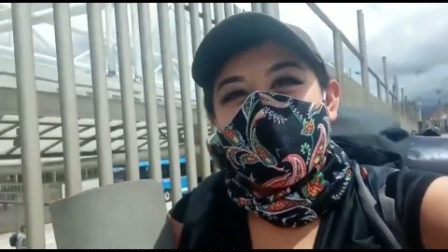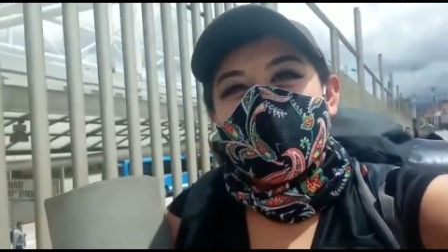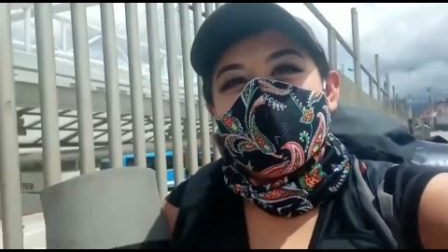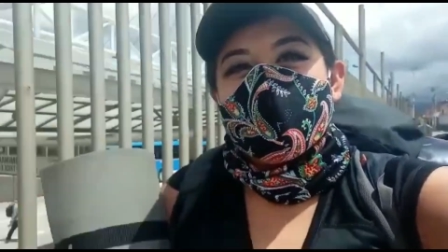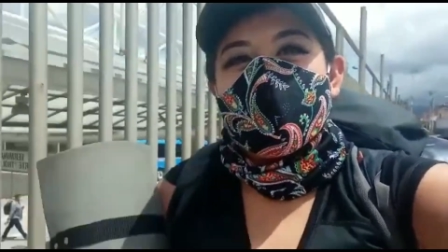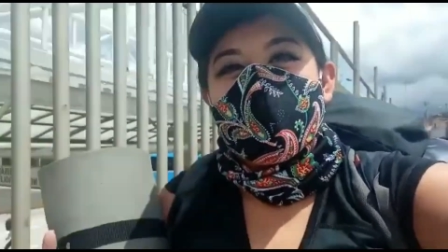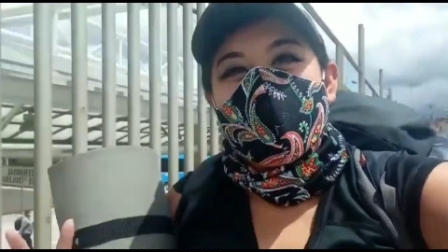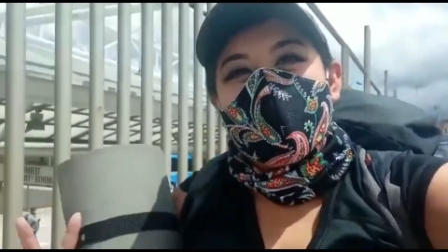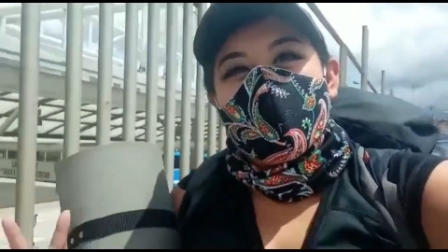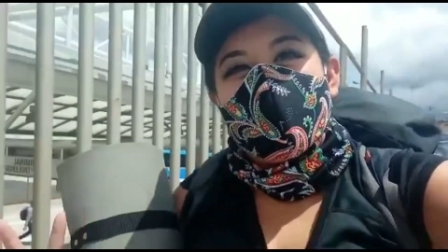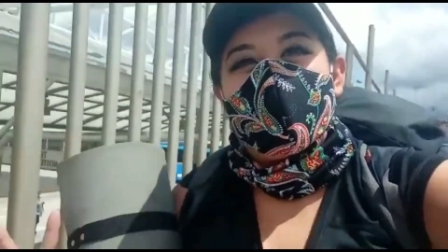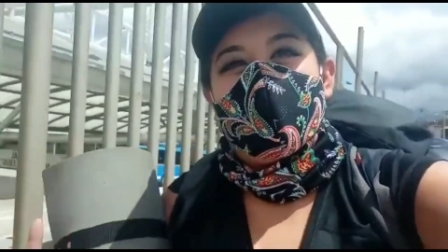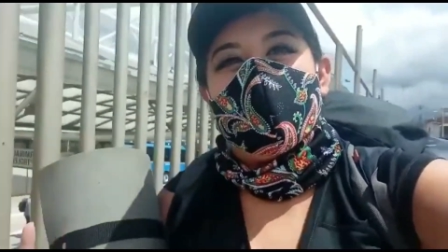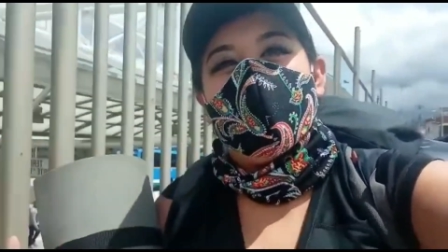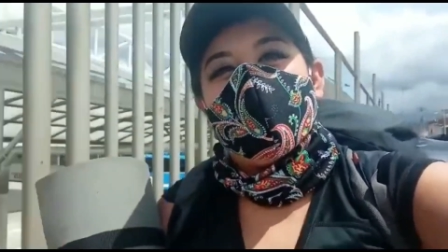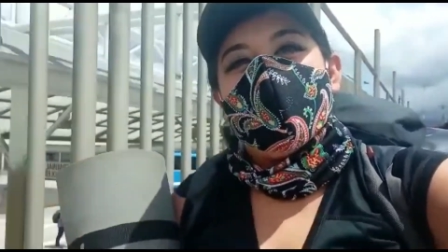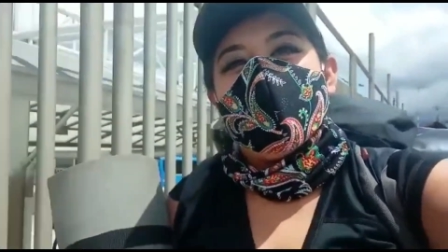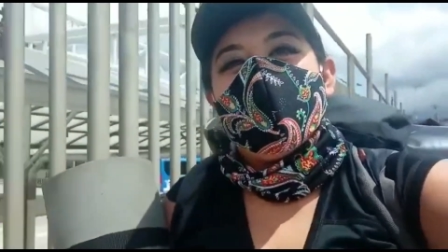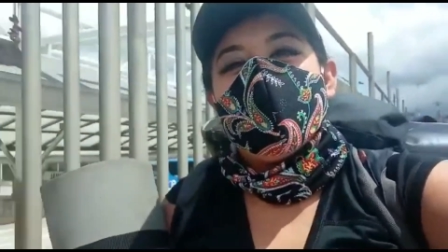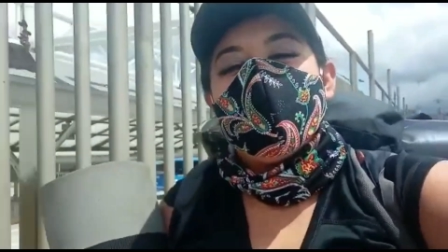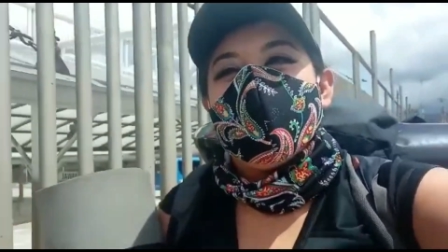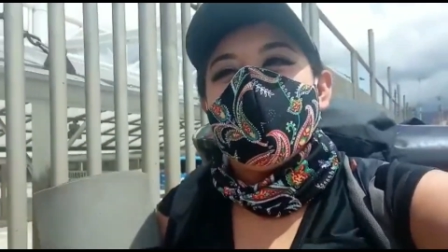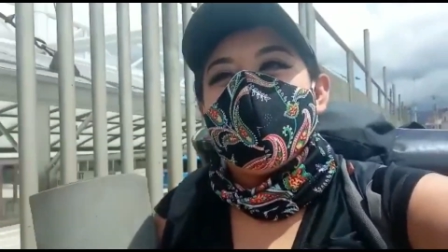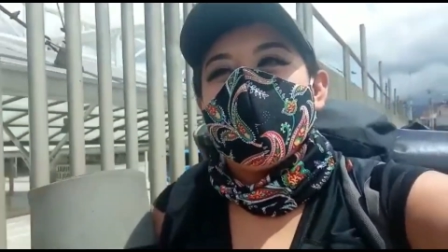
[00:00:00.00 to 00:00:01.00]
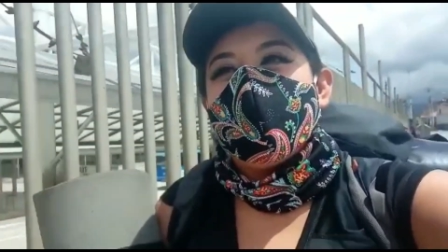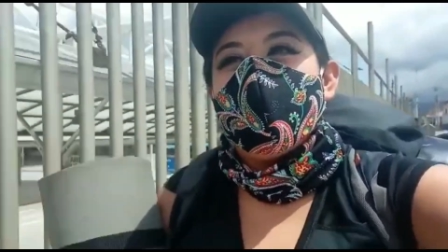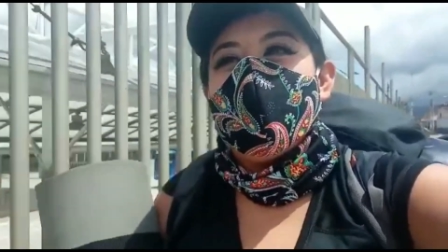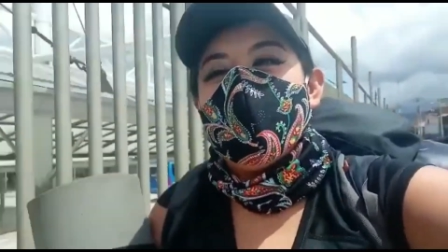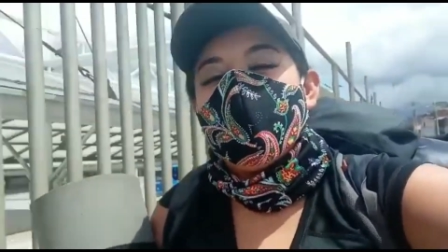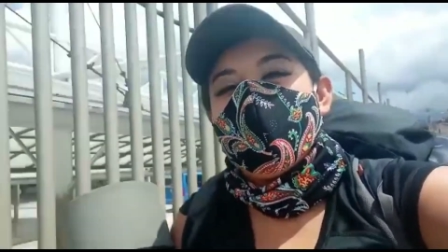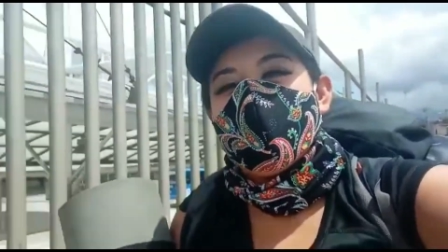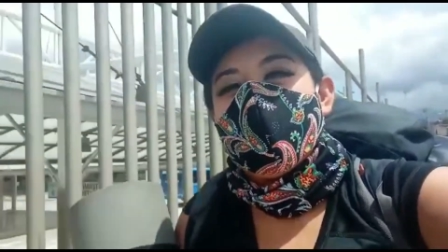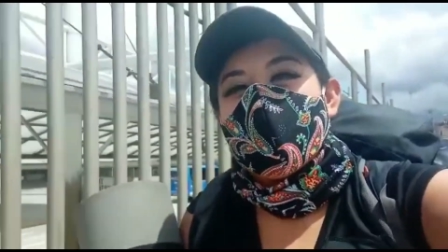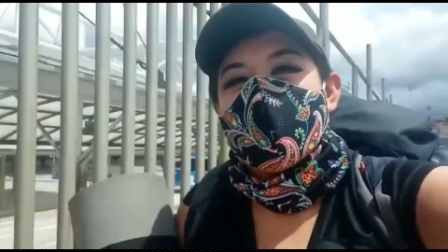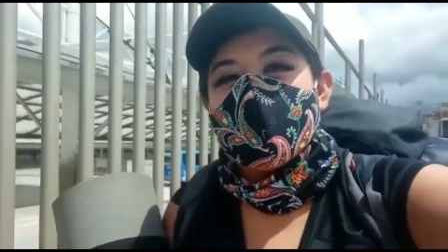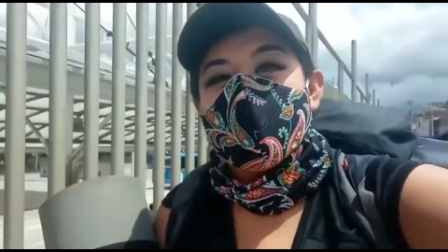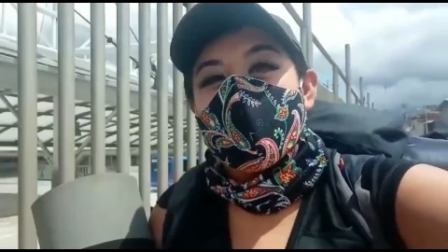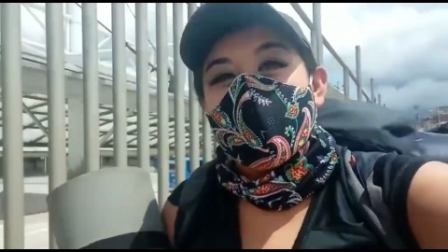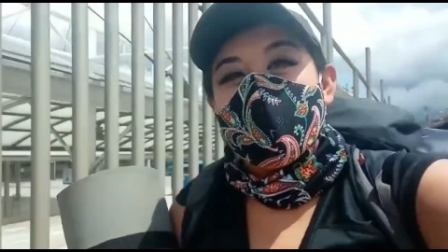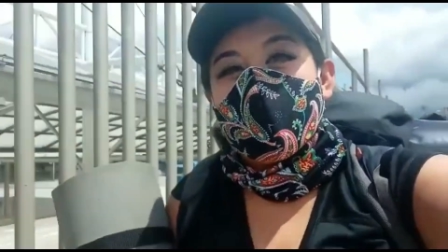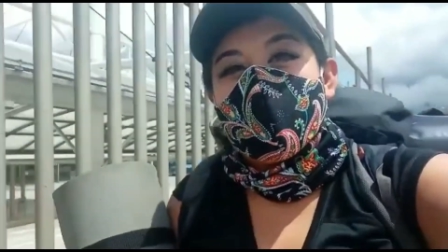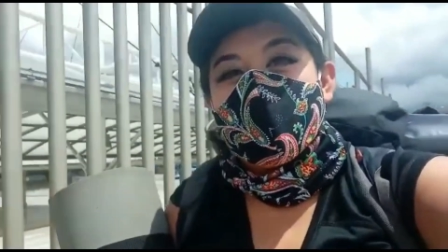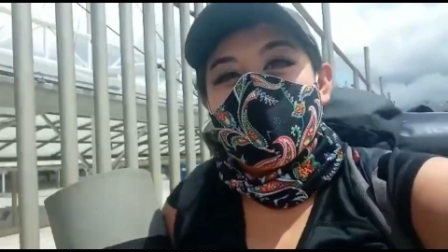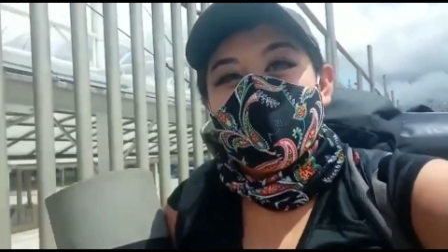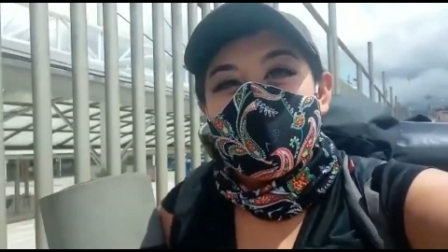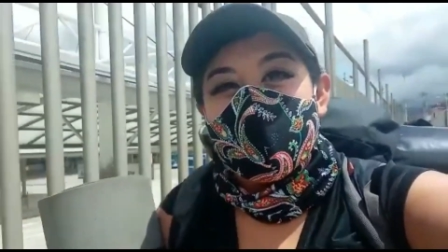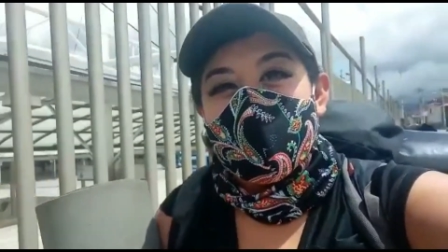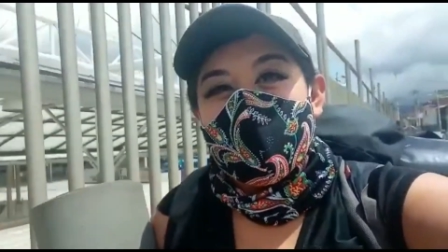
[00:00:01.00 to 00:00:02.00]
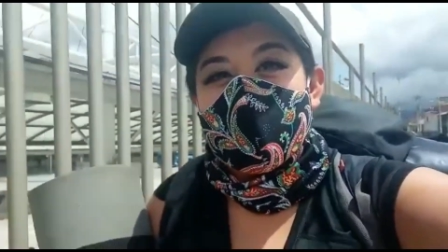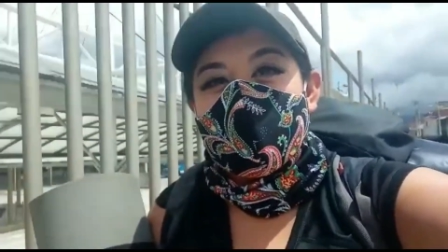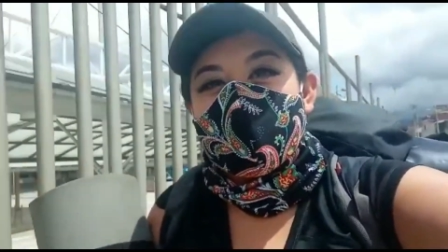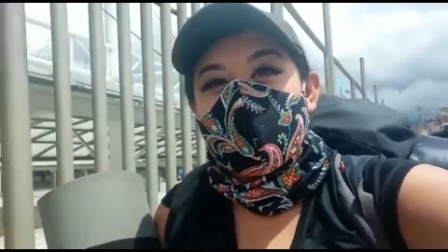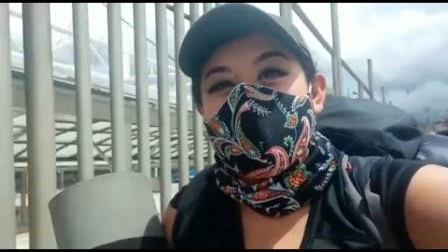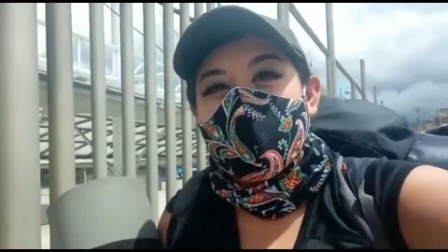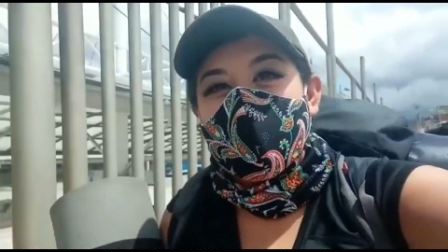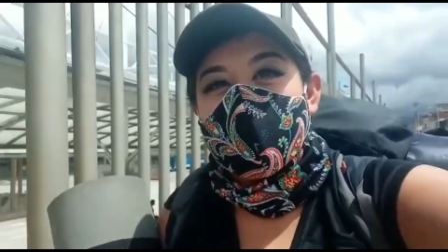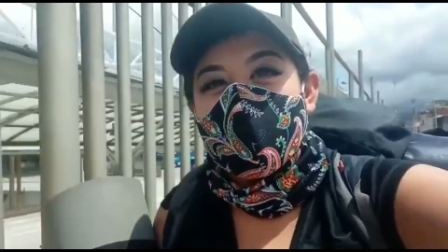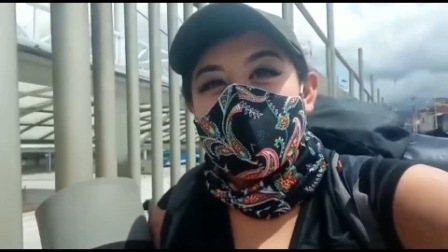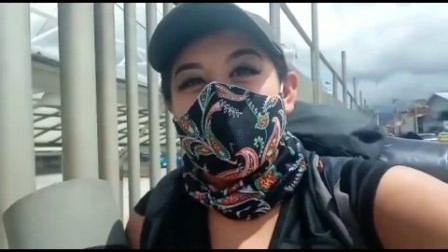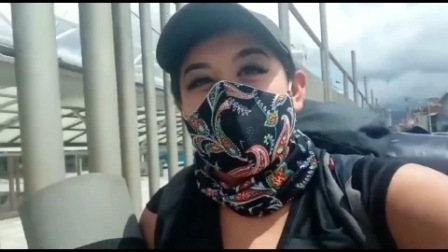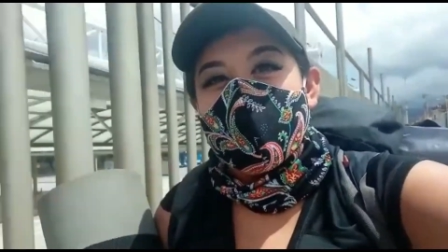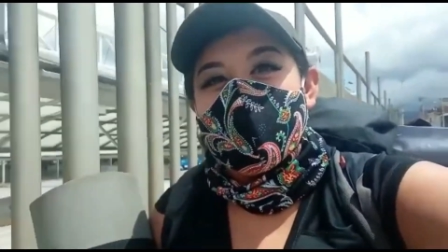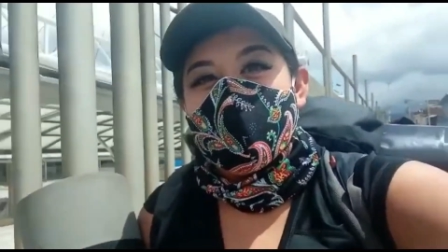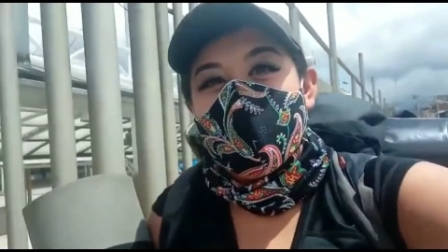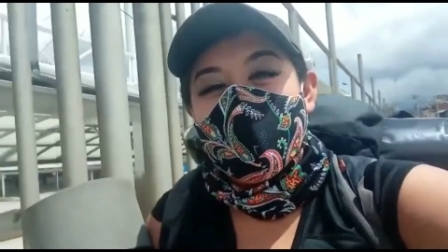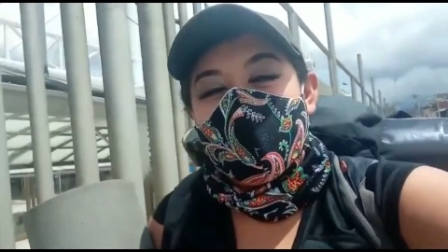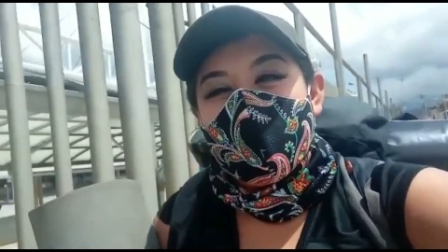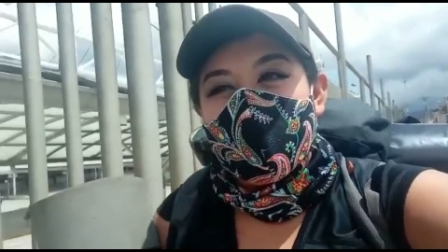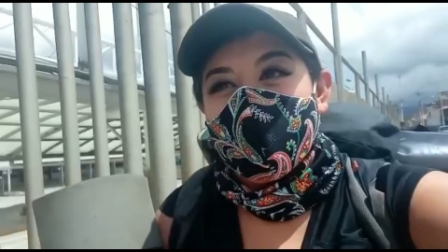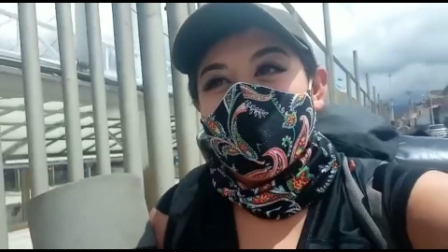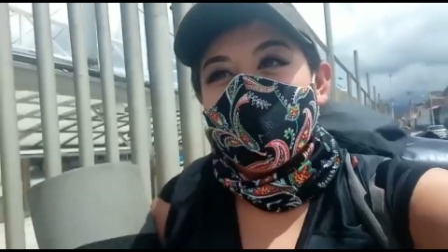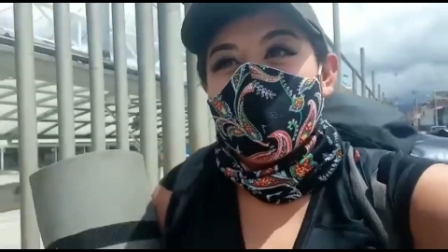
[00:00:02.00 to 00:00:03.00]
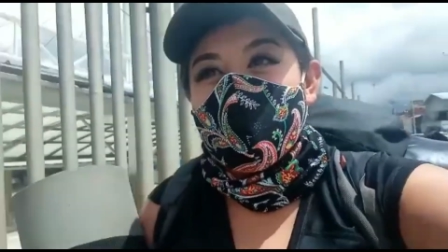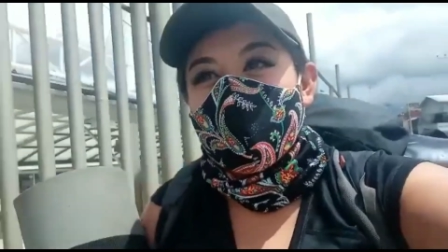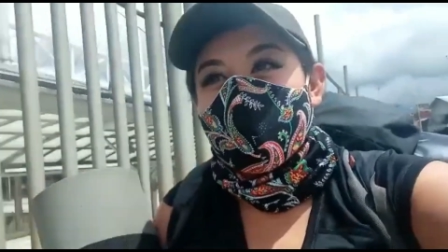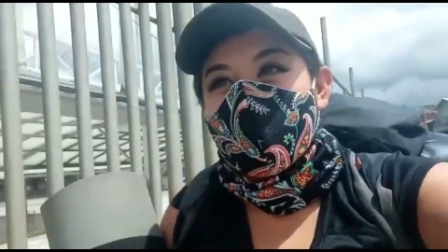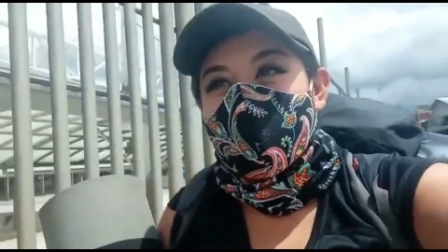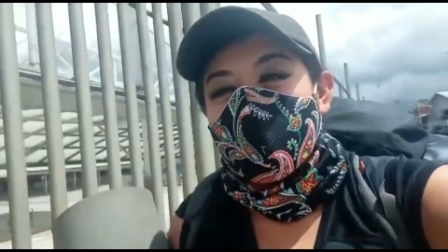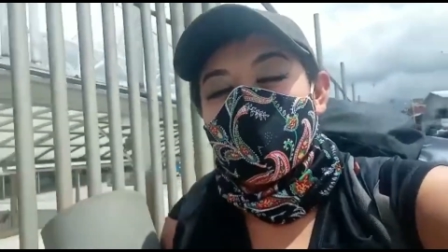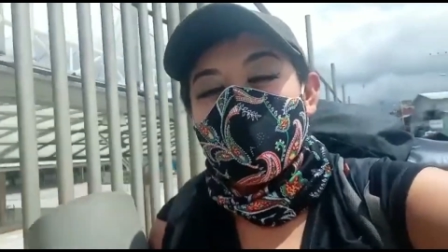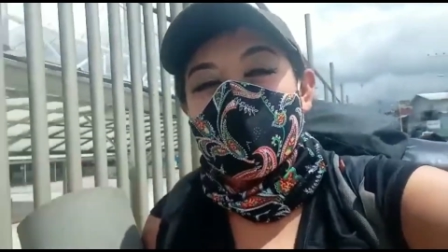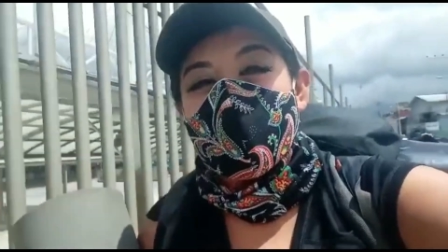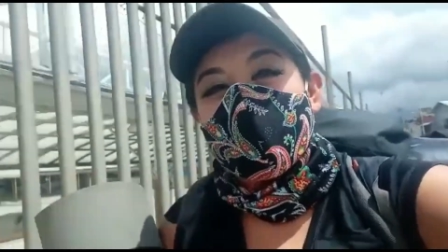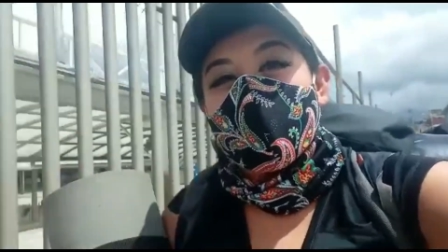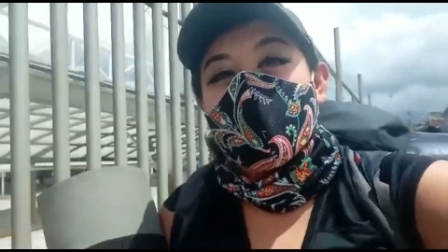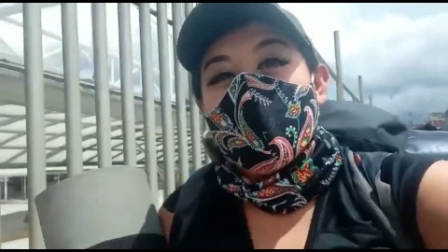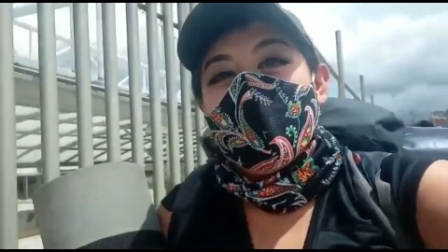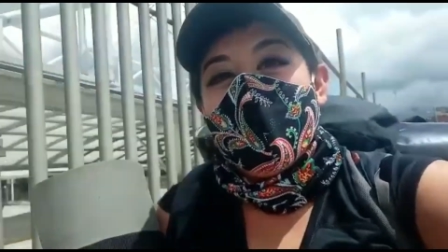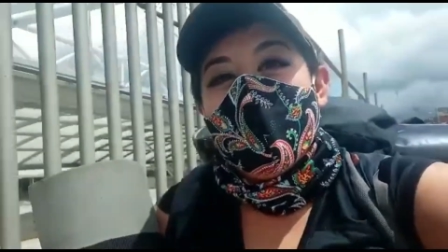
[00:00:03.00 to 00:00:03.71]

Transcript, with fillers: Yo soy Dani, tu guía de turismo de confianza y el día de hoy nos vamos